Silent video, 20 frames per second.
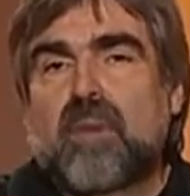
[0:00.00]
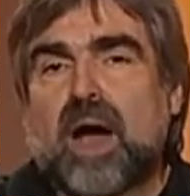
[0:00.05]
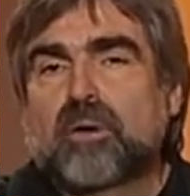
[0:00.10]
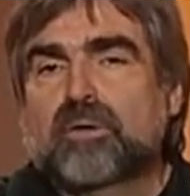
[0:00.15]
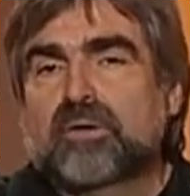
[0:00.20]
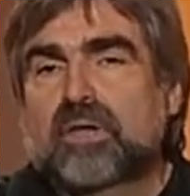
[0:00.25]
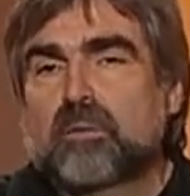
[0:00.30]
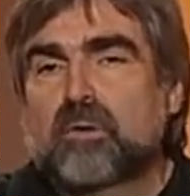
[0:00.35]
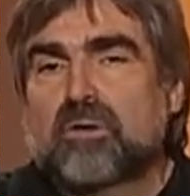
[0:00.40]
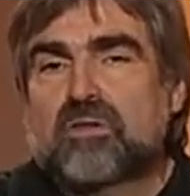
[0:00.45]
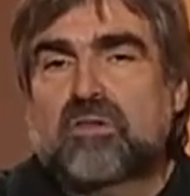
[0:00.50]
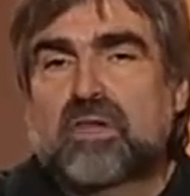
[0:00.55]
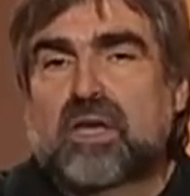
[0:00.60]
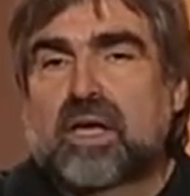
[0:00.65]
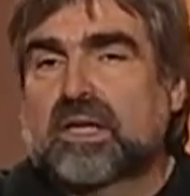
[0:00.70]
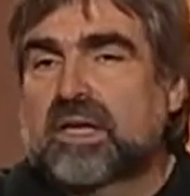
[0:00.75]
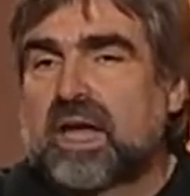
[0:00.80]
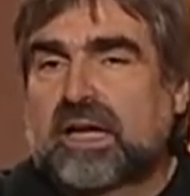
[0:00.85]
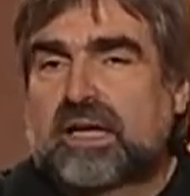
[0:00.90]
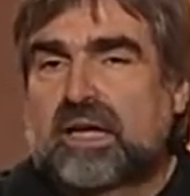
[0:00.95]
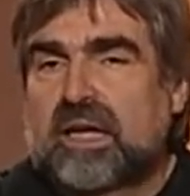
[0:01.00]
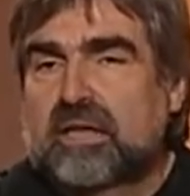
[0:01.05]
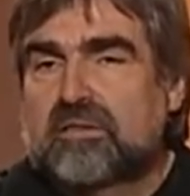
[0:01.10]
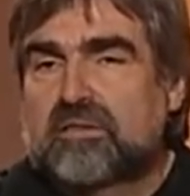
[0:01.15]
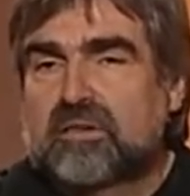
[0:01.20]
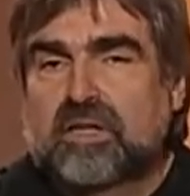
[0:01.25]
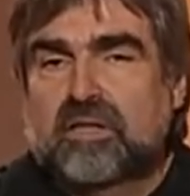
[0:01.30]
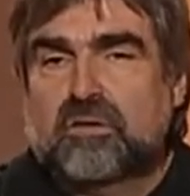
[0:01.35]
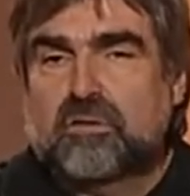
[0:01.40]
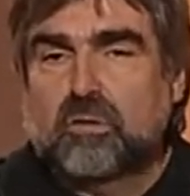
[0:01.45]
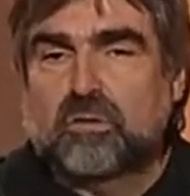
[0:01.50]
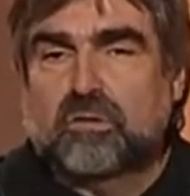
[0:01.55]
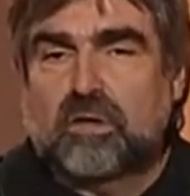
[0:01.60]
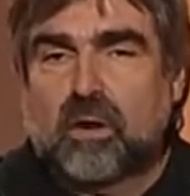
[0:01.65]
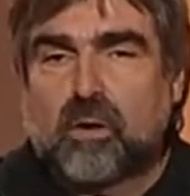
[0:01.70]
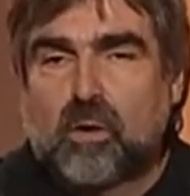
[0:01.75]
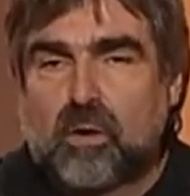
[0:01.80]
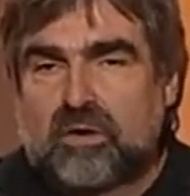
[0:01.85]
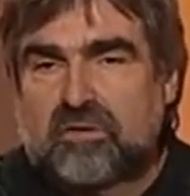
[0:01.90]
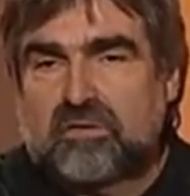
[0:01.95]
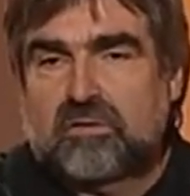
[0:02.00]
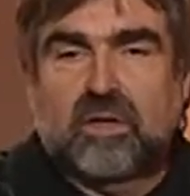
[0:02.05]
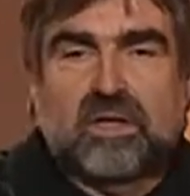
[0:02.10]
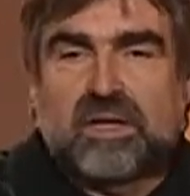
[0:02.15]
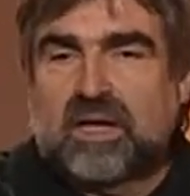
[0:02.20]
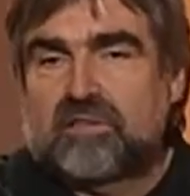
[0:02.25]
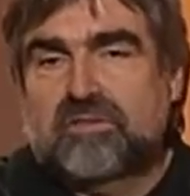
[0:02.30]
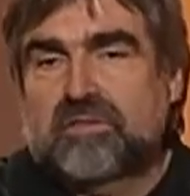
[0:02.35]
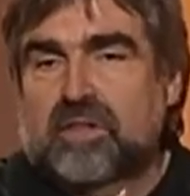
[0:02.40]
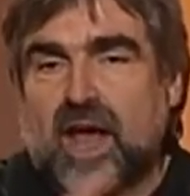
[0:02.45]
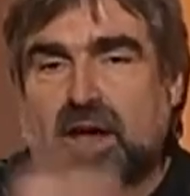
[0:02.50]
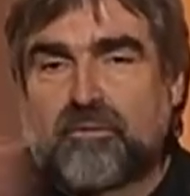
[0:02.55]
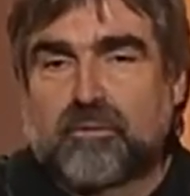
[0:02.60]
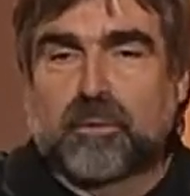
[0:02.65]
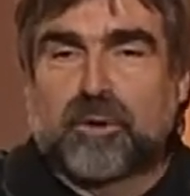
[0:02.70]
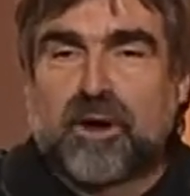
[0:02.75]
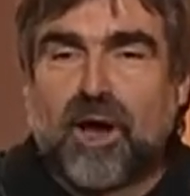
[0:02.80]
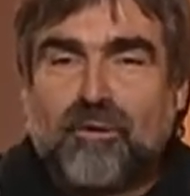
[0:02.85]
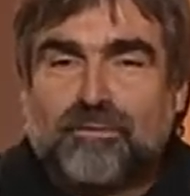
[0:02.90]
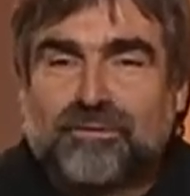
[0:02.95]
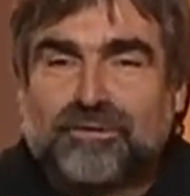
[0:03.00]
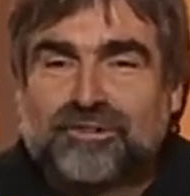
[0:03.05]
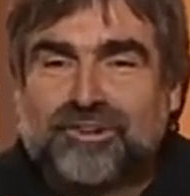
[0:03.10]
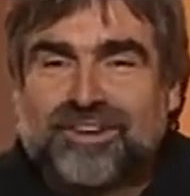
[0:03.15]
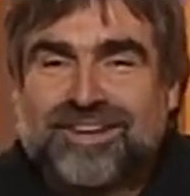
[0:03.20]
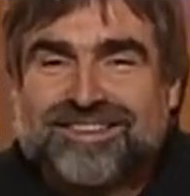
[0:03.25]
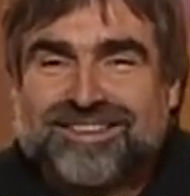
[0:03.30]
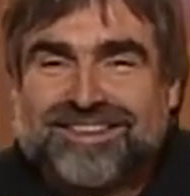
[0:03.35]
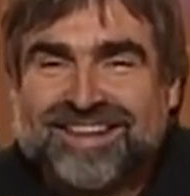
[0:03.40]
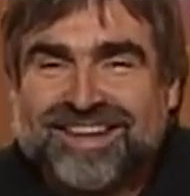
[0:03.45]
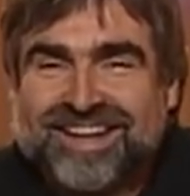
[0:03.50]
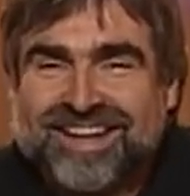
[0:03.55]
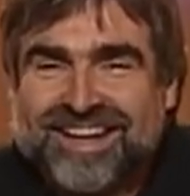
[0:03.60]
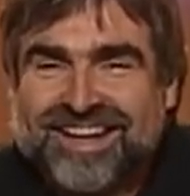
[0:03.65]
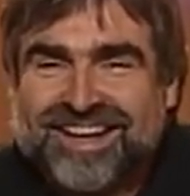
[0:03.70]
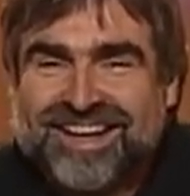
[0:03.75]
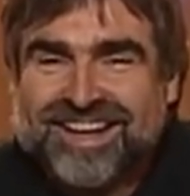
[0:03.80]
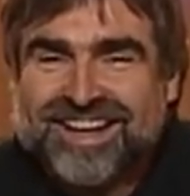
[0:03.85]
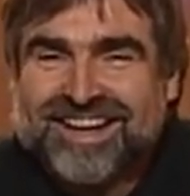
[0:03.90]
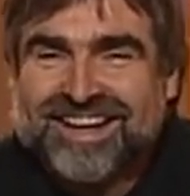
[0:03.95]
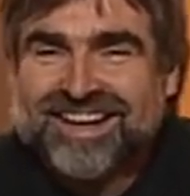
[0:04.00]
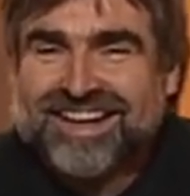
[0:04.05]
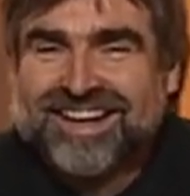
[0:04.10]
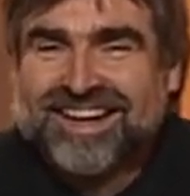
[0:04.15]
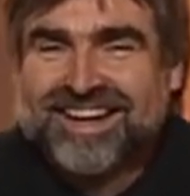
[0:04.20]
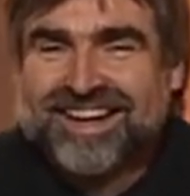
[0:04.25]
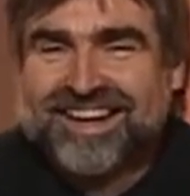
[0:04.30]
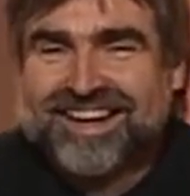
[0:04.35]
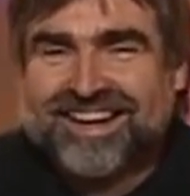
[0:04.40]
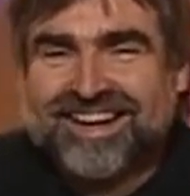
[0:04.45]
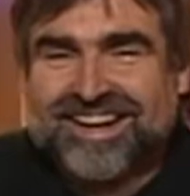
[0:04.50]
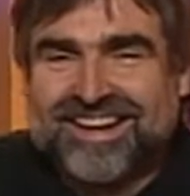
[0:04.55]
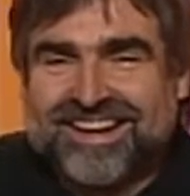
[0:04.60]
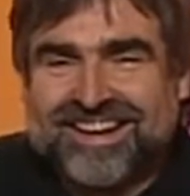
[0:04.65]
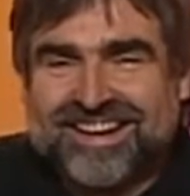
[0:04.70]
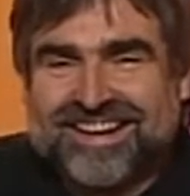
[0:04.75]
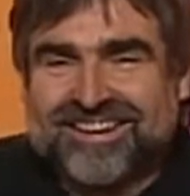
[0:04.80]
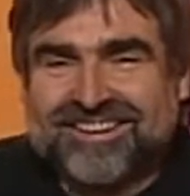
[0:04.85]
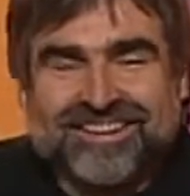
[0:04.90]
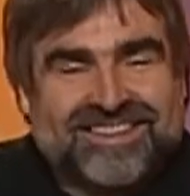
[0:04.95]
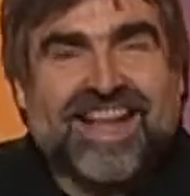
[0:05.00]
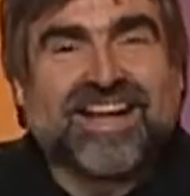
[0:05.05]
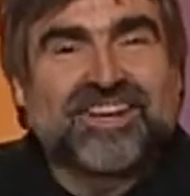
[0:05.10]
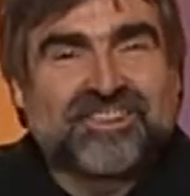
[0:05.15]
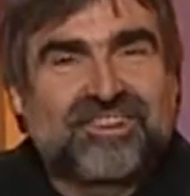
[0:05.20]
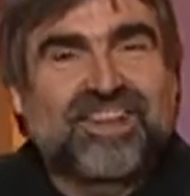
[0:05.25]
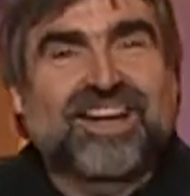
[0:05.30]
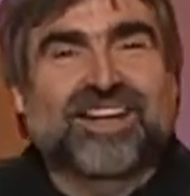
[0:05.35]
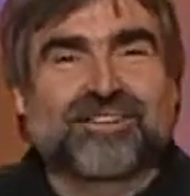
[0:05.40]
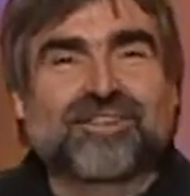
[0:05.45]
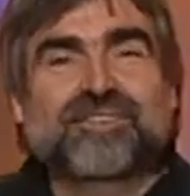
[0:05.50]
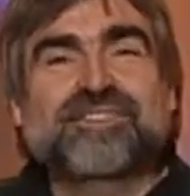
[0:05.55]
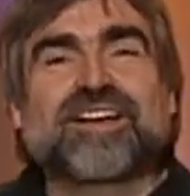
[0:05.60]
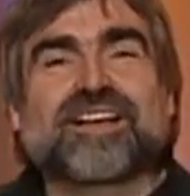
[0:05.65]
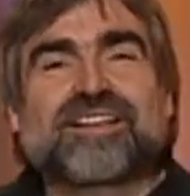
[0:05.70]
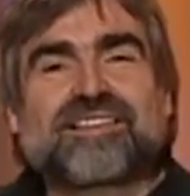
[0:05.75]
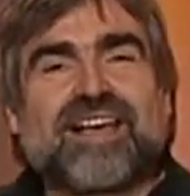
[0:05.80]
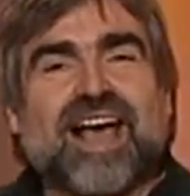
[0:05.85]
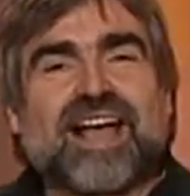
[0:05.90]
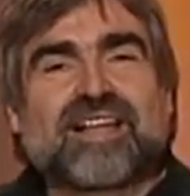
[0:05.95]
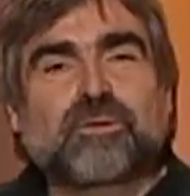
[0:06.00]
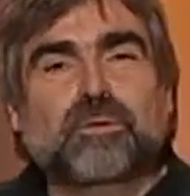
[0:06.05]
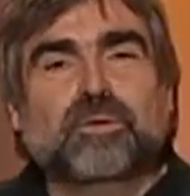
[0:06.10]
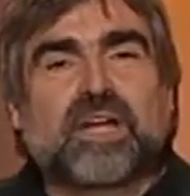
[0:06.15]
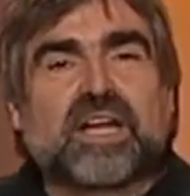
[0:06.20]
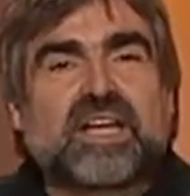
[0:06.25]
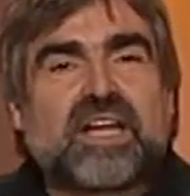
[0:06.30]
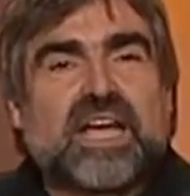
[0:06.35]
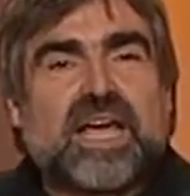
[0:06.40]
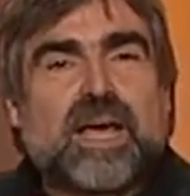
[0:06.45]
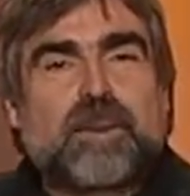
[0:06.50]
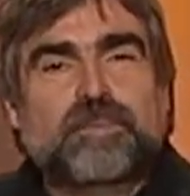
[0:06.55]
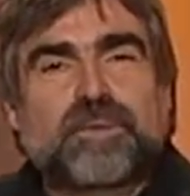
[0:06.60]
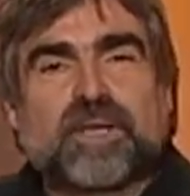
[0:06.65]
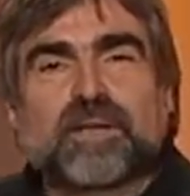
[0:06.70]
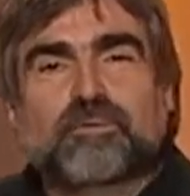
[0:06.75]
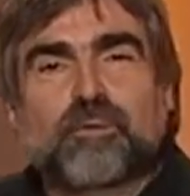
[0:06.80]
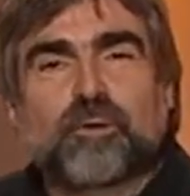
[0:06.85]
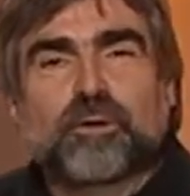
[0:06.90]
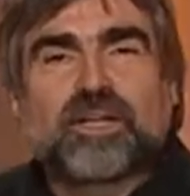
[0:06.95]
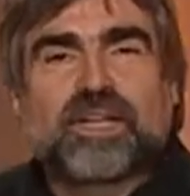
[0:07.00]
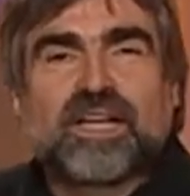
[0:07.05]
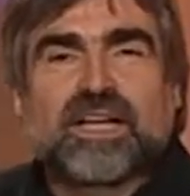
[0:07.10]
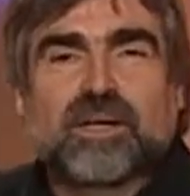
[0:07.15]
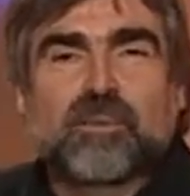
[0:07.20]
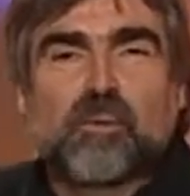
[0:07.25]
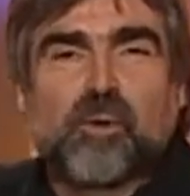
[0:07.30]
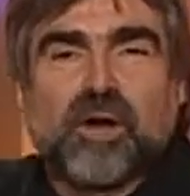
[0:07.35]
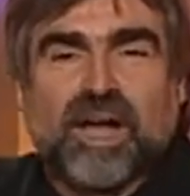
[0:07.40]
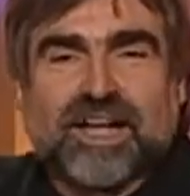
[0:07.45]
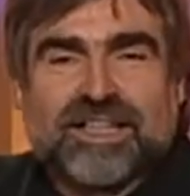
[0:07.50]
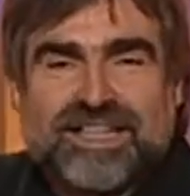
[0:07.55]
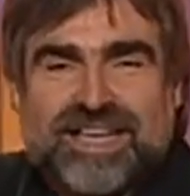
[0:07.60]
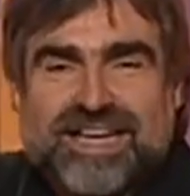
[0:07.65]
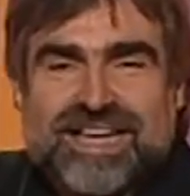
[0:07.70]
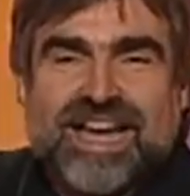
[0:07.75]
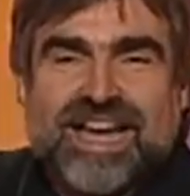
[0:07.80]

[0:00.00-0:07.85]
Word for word: machen und demonstrieren, erklären sie die zu Terroristen und lassen sie die einfach über den Haufen schießen. Und dann steht in unserer Zeitung, in Ägypten wurde die Demokratie